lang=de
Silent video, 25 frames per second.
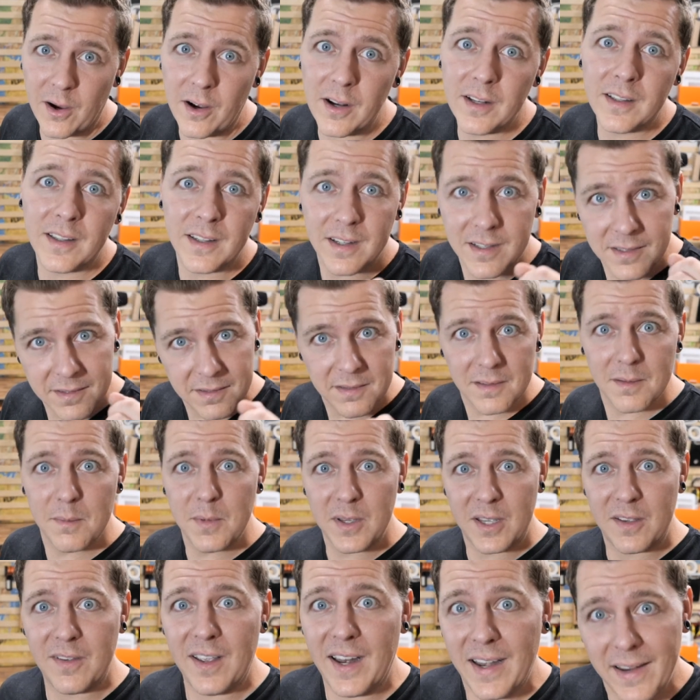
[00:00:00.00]
Alte, das ist
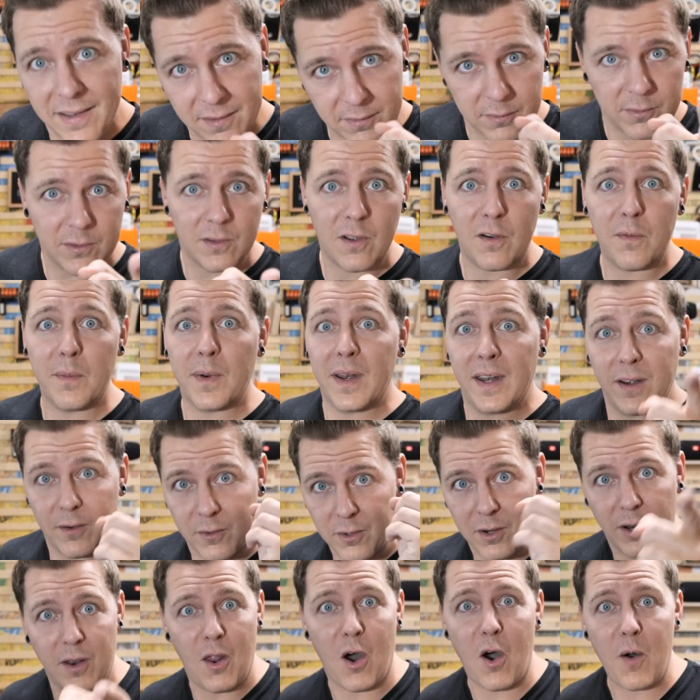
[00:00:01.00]
nämlich gefährlich, sowas darf man nicht und
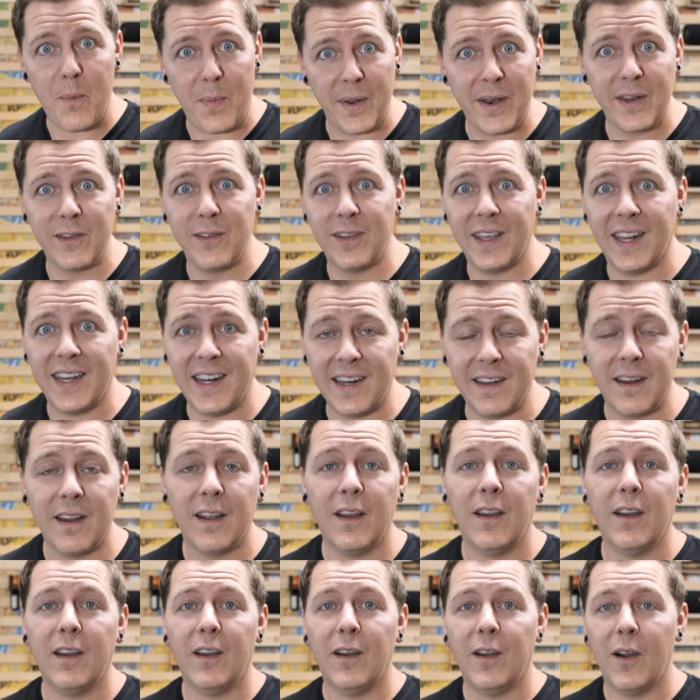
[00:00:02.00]
der Nachbar natürlich auch nicht,
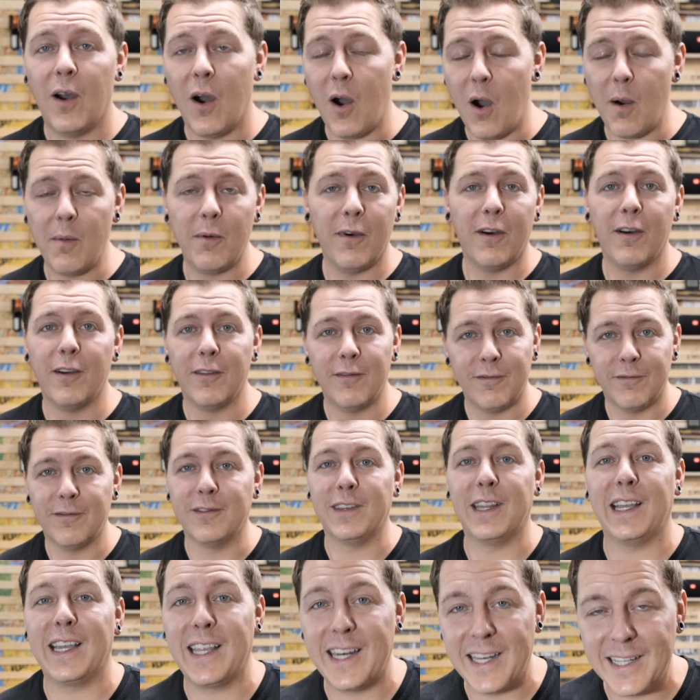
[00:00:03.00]
aber
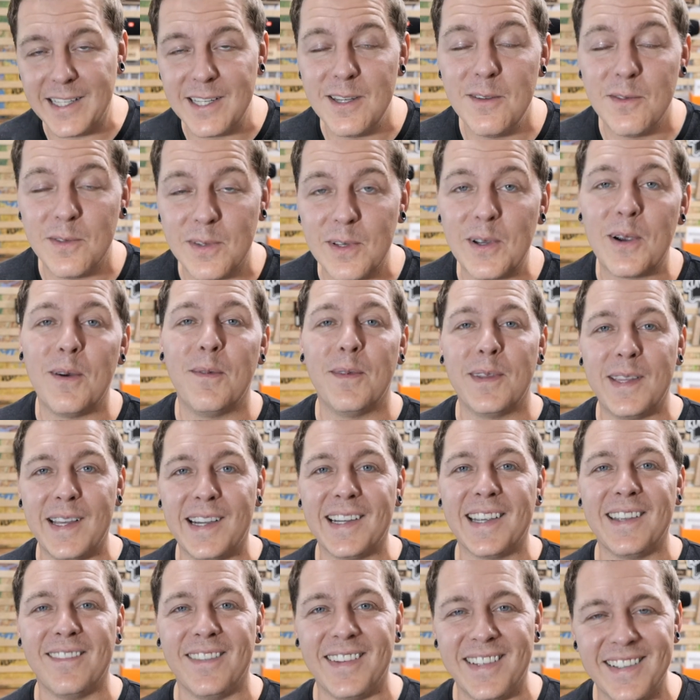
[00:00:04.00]
der kreativste
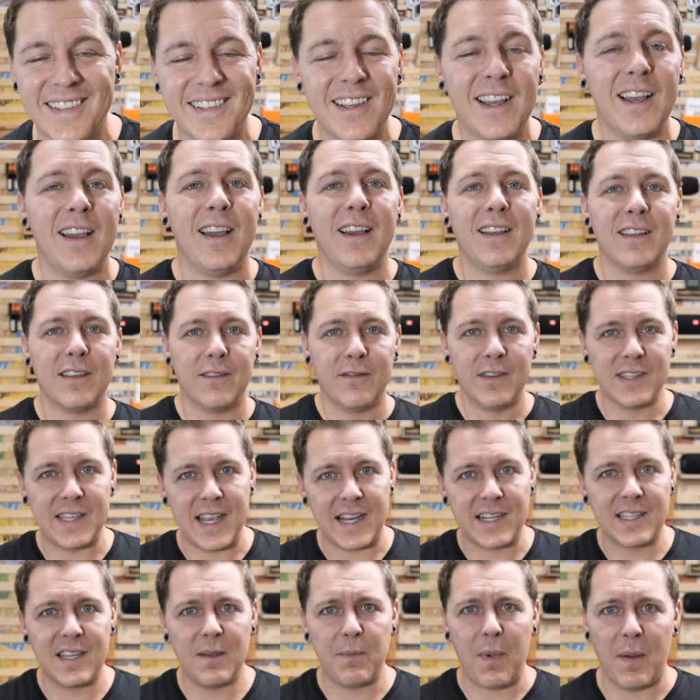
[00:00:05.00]
Kommentar gewinnt. Wir
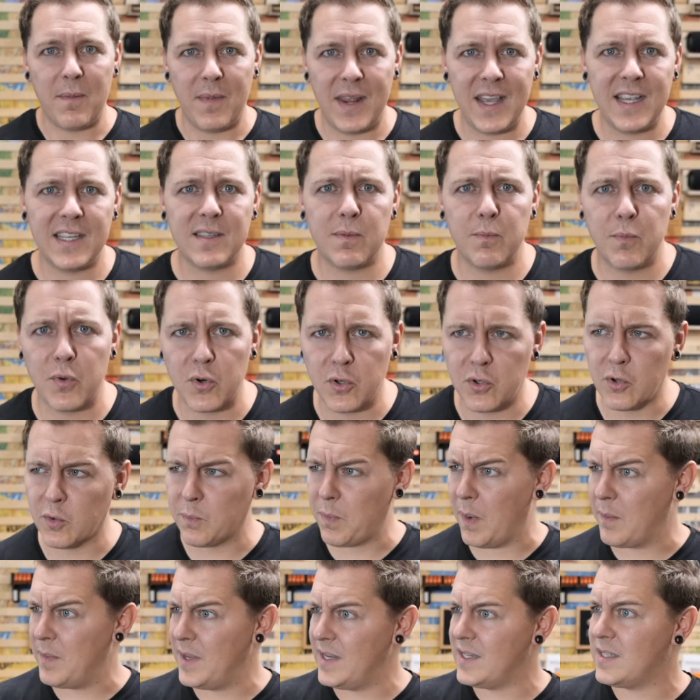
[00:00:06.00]
sehen uns beim nächsten Produkt,
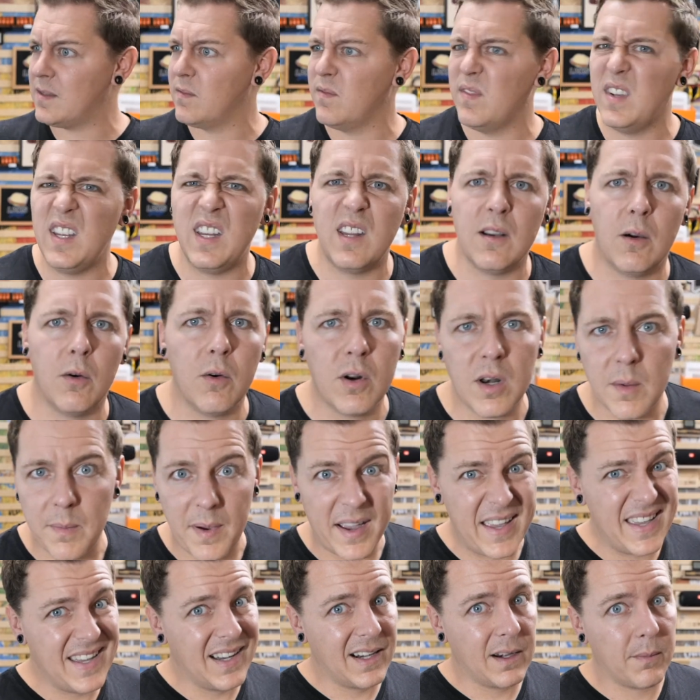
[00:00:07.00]
beim nächsten Video oder
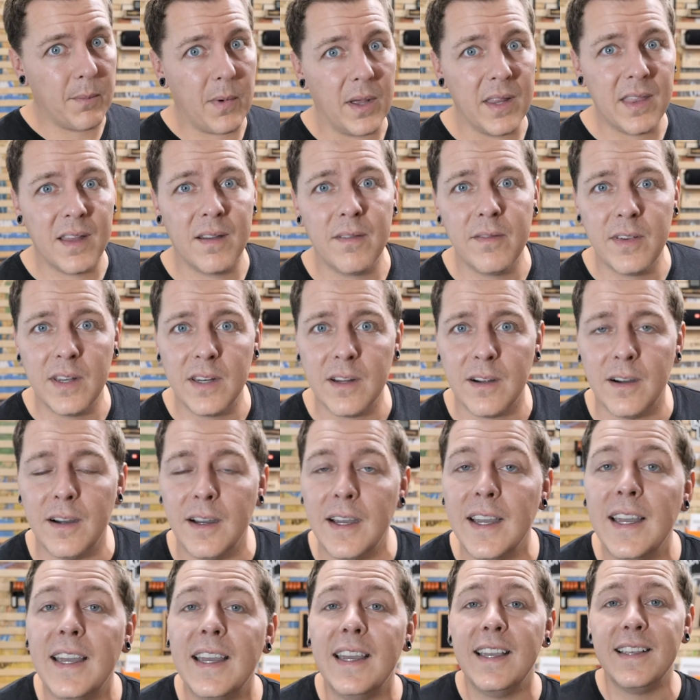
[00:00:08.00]
bei irgendeinem anderen Video.
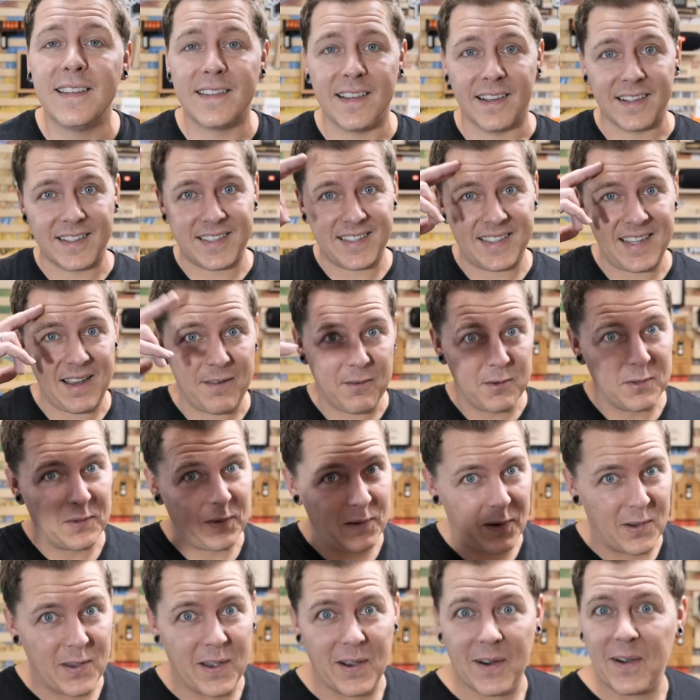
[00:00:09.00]
Ich sage Servus,
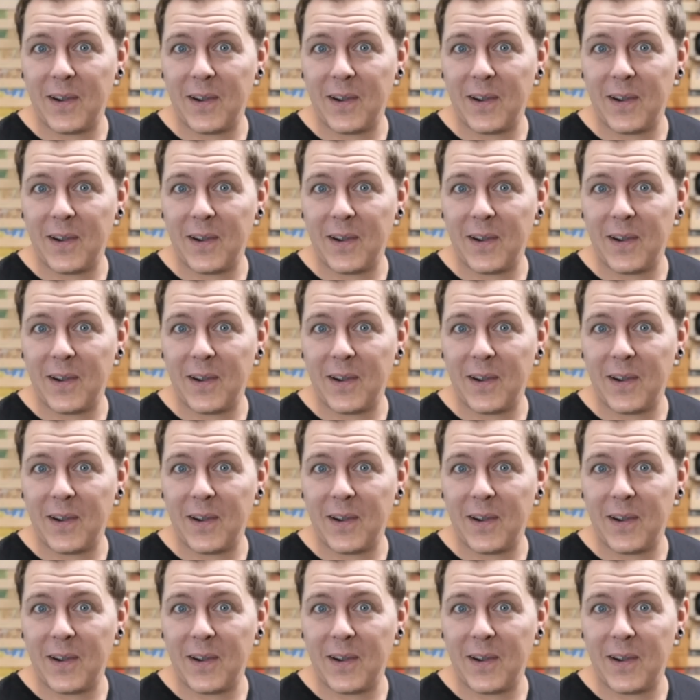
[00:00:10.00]
euer